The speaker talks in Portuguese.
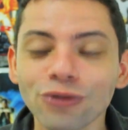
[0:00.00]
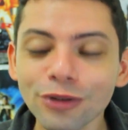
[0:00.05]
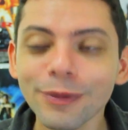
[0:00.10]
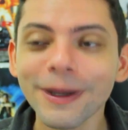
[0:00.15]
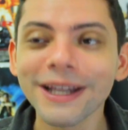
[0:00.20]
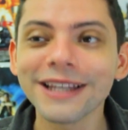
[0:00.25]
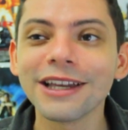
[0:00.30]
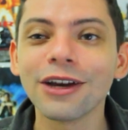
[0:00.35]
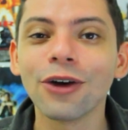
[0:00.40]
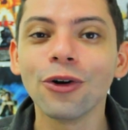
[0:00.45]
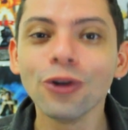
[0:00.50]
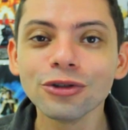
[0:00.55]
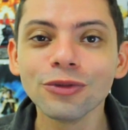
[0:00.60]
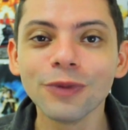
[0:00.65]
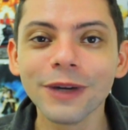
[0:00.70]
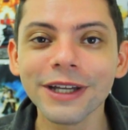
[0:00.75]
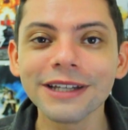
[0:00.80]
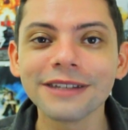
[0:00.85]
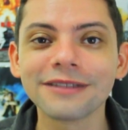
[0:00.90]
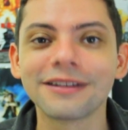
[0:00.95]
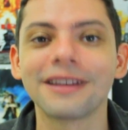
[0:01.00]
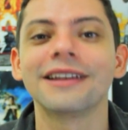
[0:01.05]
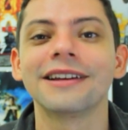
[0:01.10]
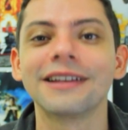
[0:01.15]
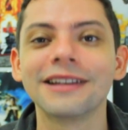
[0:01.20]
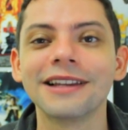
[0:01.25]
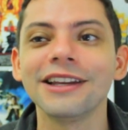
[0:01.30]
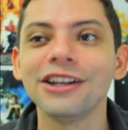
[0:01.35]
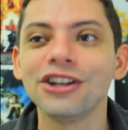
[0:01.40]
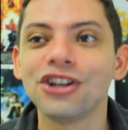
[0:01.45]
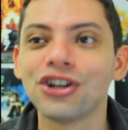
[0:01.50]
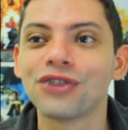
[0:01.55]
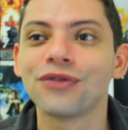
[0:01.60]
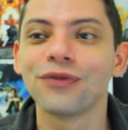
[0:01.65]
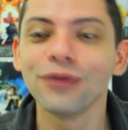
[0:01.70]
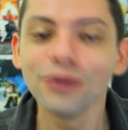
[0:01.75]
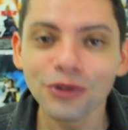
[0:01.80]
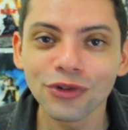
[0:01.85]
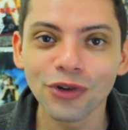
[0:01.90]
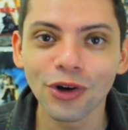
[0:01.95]
Tudo bem que hoodwinked em inglês
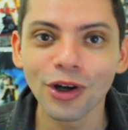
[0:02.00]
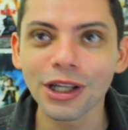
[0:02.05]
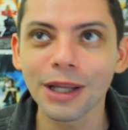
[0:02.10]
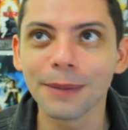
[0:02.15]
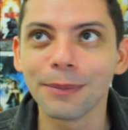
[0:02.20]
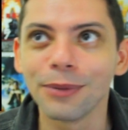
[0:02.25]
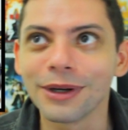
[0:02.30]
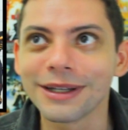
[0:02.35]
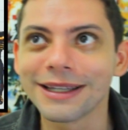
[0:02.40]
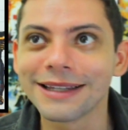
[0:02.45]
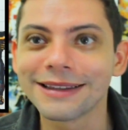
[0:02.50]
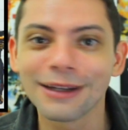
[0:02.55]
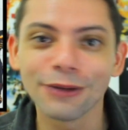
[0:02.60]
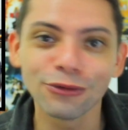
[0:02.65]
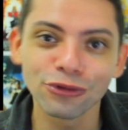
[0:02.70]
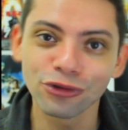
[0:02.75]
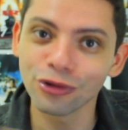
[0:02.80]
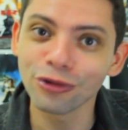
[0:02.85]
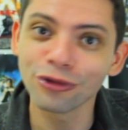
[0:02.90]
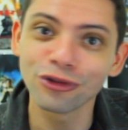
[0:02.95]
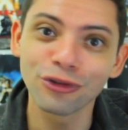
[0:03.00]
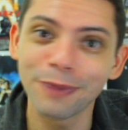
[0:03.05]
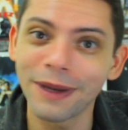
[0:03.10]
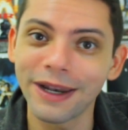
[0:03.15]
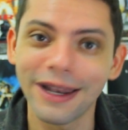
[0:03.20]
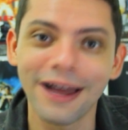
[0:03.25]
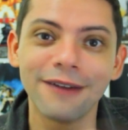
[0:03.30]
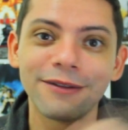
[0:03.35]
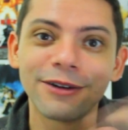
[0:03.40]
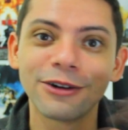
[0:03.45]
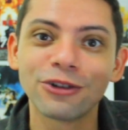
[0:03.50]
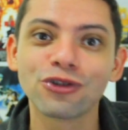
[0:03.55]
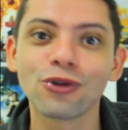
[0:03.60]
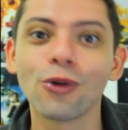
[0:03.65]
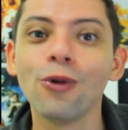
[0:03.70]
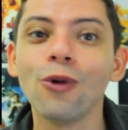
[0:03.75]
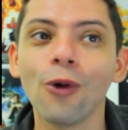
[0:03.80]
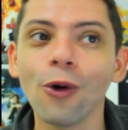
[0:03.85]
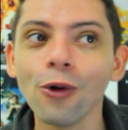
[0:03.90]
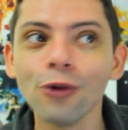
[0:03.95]
funciona porque tem um jogo de palavras
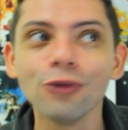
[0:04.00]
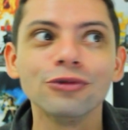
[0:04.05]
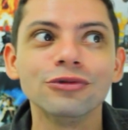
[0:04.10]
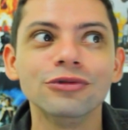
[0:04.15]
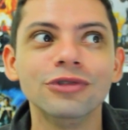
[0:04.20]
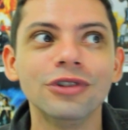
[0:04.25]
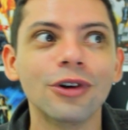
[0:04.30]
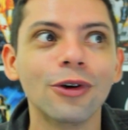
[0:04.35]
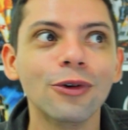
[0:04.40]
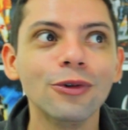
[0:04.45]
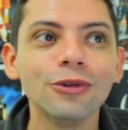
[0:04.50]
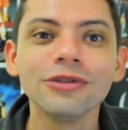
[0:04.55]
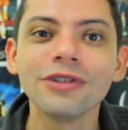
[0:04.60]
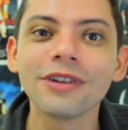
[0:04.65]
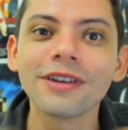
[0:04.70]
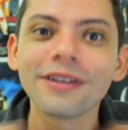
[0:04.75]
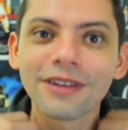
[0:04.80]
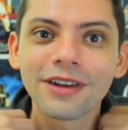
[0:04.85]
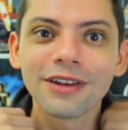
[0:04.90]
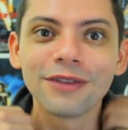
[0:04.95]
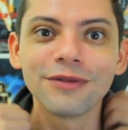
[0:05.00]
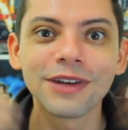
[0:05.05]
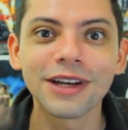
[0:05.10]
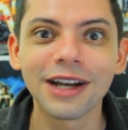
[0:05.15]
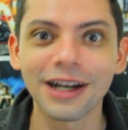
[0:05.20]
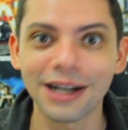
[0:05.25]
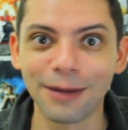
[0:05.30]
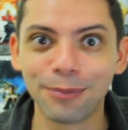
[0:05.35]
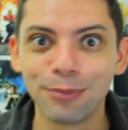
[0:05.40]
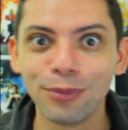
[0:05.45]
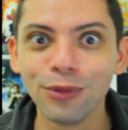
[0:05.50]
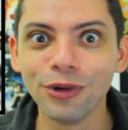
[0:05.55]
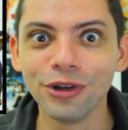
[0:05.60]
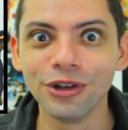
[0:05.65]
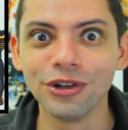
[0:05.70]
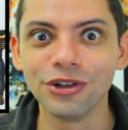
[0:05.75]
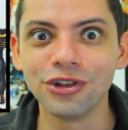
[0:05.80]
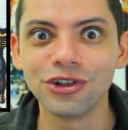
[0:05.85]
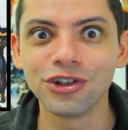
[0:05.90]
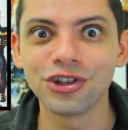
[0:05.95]
com hood, hood que significa
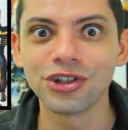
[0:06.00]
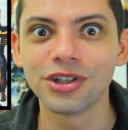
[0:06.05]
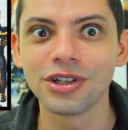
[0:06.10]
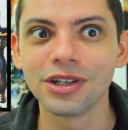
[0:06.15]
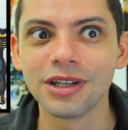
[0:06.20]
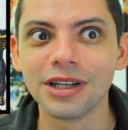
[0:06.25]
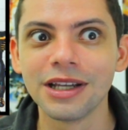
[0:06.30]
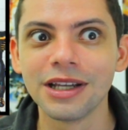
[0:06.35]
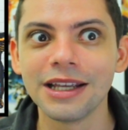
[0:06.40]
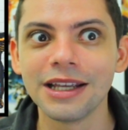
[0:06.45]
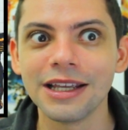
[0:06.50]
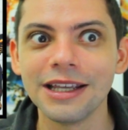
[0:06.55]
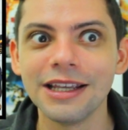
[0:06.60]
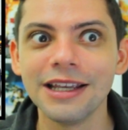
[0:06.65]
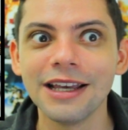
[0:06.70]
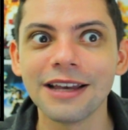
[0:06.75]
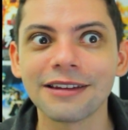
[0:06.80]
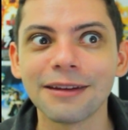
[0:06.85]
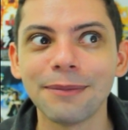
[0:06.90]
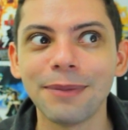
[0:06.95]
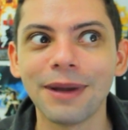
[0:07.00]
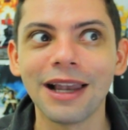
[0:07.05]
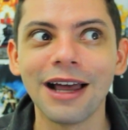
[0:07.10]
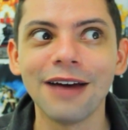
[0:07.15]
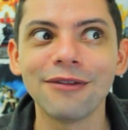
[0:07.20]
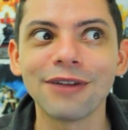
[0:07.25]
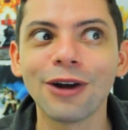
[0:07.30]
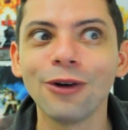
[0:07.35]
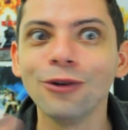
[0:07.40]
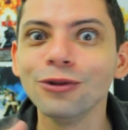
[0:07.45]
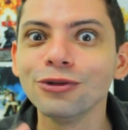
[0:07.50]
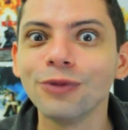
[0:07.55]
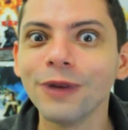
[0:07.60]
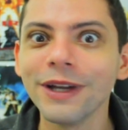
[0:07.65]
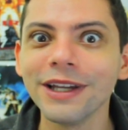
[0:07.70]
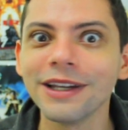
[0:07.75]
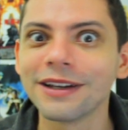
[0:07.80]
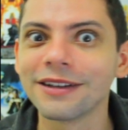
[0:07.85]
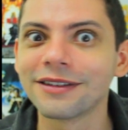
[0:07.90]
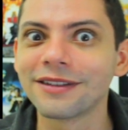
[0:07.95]
capuz, e essa palavra
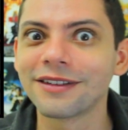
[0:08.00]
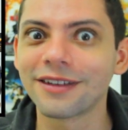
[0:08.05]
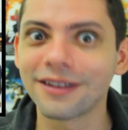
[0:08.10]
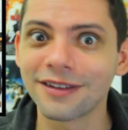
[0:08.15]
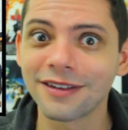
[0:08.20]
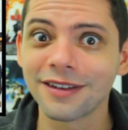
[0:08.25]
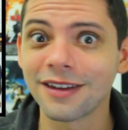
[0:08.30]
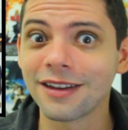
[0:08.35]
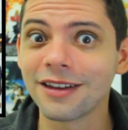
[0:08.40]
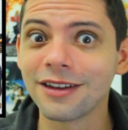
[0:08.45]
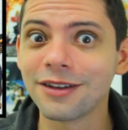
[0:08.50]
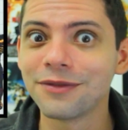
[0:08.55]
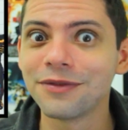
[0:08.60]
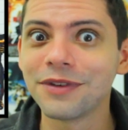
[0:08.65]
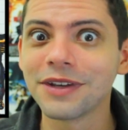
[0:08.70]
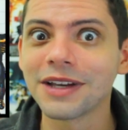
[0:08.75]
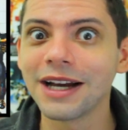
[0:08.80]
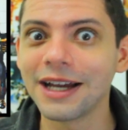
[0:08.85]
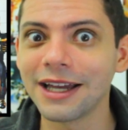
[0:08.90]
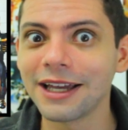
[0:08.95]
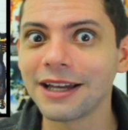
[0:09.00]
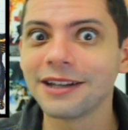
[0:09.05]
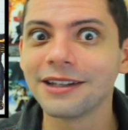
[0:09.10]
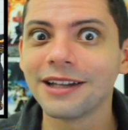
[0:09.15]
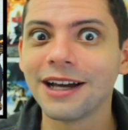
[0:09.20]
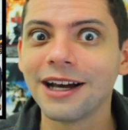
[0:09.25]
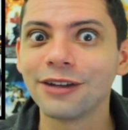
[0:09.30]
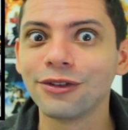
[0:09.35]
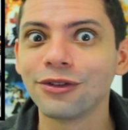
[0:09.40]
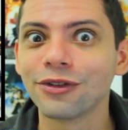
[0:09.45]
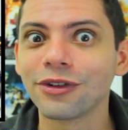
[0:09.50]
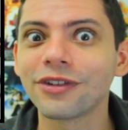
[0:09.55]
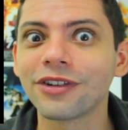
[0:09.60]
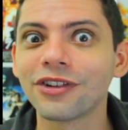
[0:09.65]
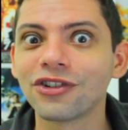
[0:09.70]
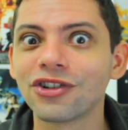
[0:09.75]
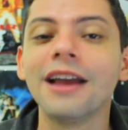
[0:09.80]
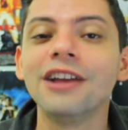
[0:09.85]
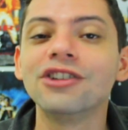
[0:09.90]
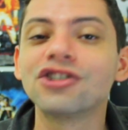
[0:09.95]
hoodwinked significa enganado, ou
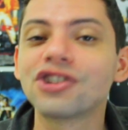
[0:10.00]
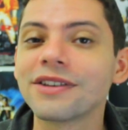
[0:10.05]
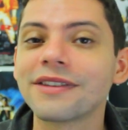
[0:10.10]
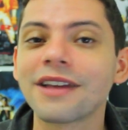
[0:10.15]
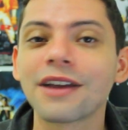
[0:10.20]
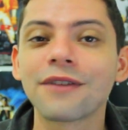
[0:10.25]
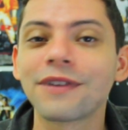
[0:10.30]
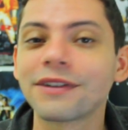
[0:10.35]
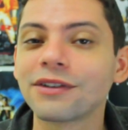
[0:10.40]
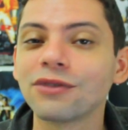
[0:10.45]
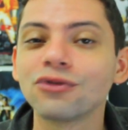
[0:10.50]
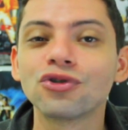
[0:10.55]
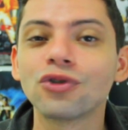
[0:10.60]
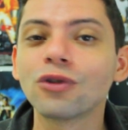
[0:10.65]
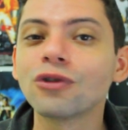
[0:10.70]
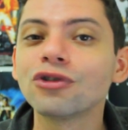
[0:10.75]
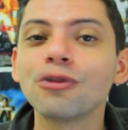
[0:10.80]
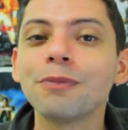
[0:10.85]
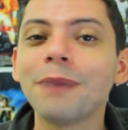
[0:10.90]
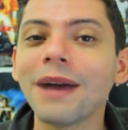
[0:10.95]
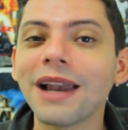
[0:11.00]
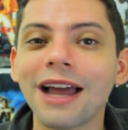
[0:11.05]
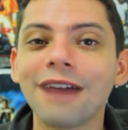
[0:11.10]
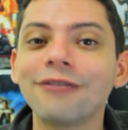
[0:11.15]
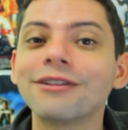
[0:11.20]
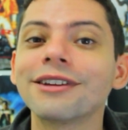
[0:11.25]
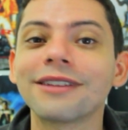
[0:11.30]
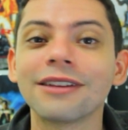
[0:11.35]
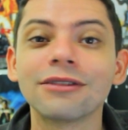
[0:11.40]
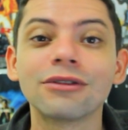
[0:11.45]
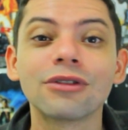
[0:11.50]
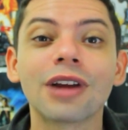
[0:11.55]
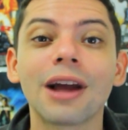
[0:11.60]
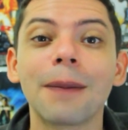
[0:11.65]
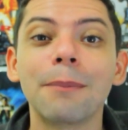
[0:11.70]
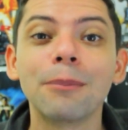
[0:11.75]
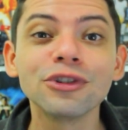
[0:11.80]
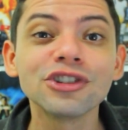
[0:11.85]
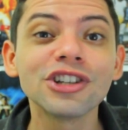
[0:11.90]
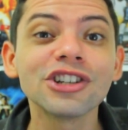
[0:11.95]
seja, eles quiseram fazer um jogo de palavras entre o
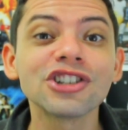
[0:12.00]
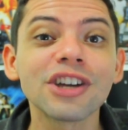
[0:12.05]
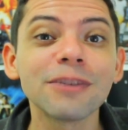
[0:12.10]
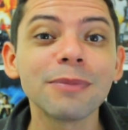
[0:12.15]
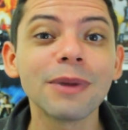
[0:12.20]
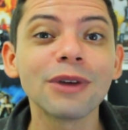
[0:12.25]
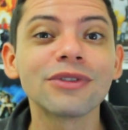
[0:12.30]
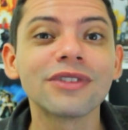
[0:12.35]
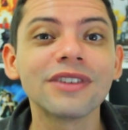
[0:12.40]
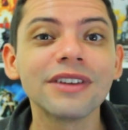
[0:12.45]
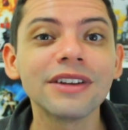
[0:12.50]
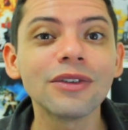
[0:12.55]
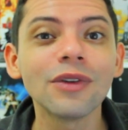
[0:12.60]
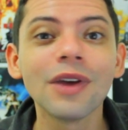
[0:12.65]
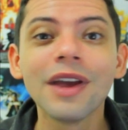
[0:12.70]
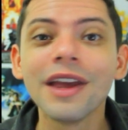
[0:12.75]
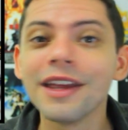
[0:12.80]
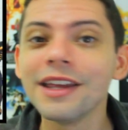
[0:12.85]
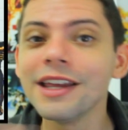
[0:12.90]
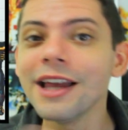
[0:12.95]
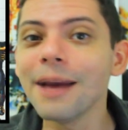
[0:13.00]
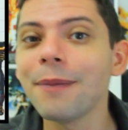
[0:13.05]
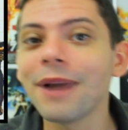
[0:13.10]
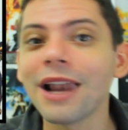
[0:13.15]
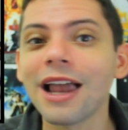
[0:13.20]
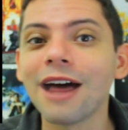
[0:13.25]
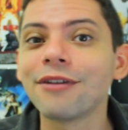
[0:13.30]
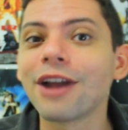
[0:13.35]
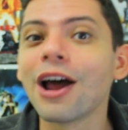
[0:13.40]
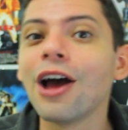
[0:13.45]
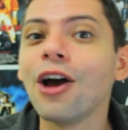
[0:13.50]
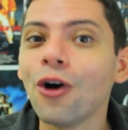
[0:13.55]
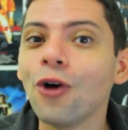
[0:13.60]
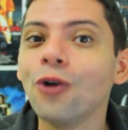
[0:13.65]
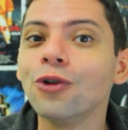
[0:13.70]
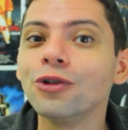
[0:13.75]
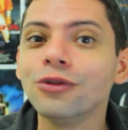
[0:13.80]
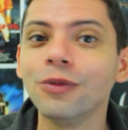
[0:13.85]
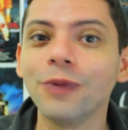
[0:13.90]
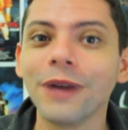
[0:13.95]
capuz da Chapeuzinho e a palavra
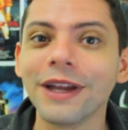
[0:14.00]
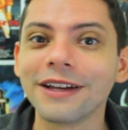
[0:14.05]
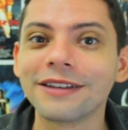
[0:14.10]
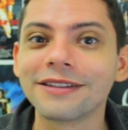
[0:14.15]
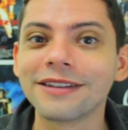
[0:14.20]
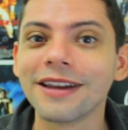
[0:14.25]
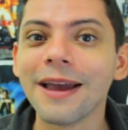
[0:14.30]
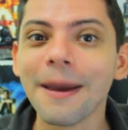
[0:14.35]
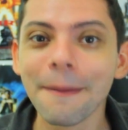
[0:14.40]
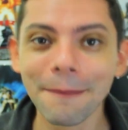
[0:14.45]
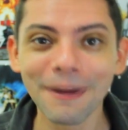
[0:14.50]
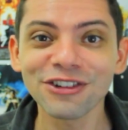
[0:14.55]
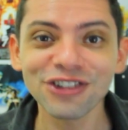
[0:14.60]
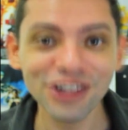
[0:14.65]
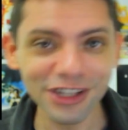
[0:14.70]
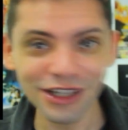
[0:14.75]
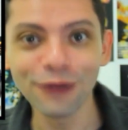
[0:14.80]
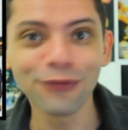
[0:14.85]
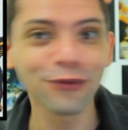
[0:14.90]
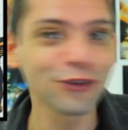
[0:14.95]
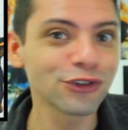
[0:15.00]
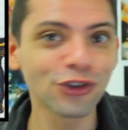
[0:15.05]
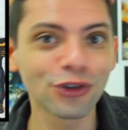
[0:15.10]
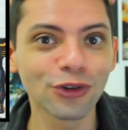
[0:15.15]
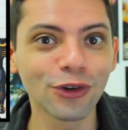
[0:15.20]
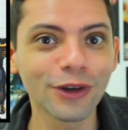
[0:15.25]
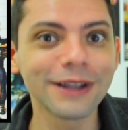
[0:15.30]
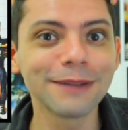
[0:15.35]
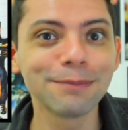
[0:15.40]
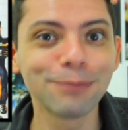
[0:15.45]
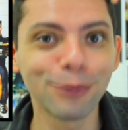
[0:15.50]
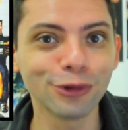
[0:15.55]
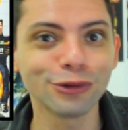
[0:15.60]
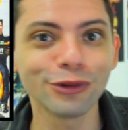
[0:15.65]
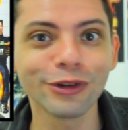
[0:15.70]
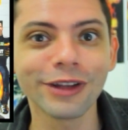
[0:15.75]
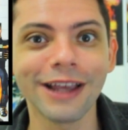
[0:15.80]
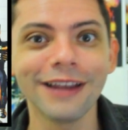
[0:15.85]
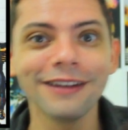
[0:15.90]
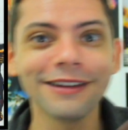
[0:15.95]
hoodwinked mas que não funcionou em
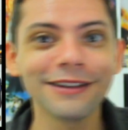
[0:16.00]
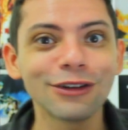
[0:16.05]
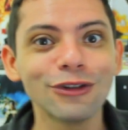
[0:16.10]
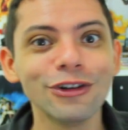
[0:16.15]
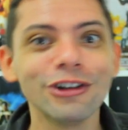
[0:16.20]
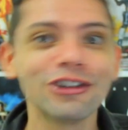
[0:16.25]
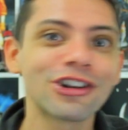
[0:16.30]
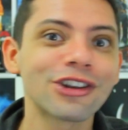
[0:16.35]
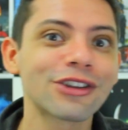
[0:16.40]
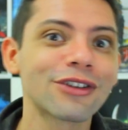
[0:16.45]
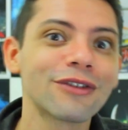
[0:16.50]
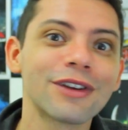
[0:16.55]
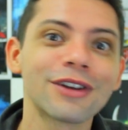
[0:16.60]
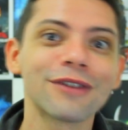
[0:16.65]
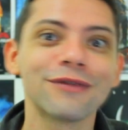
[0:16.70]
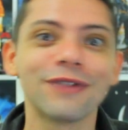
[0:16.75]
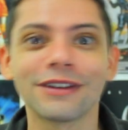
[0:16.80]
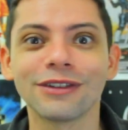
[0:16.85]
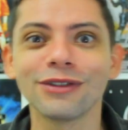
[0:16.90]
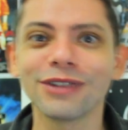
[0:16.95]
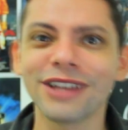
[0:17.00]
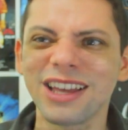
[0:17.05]
português, então eles resolveram fazer o